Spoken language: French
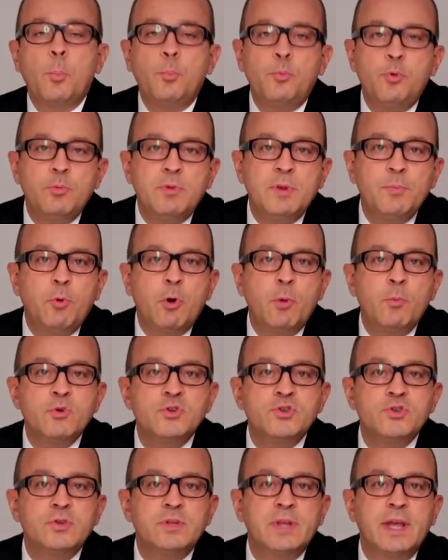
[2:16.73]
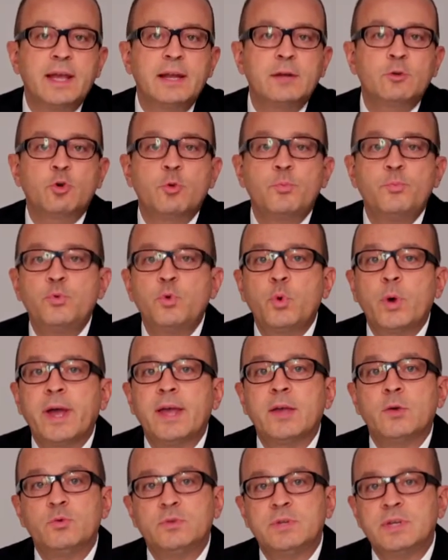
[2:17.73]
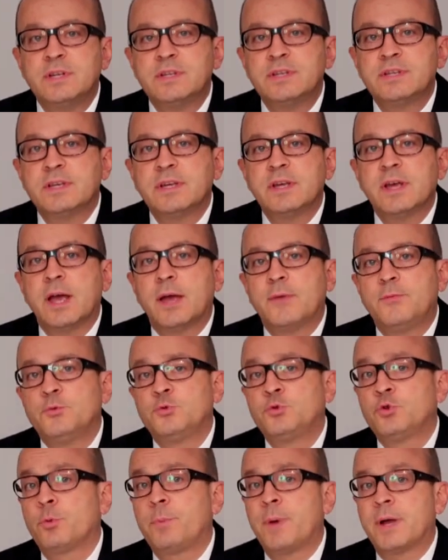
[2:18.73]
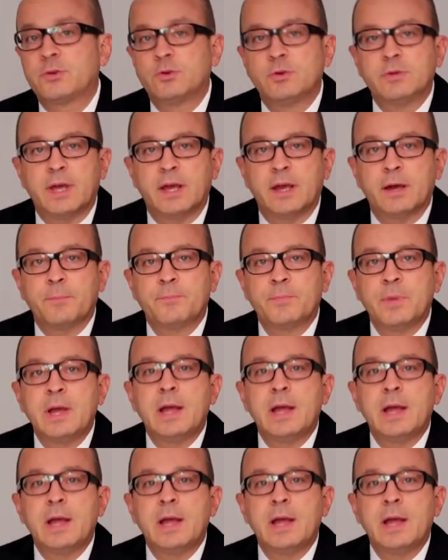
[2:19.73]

publics promotionnels que pourrait utiliser un futur partenaire.